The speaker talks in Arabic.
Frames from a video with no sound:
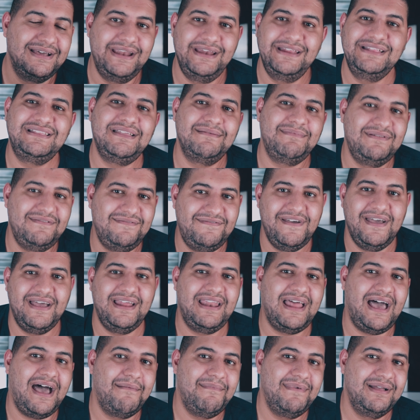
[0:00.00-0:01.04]
ان انت
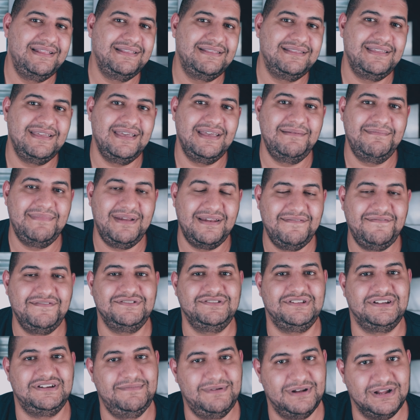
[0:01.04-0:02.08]
بالفعل عملت الملف
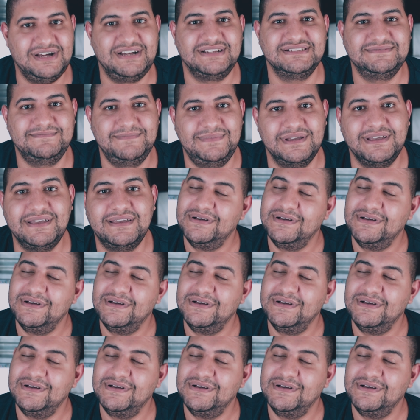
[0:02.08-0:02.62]
الضريبي الخاص بيك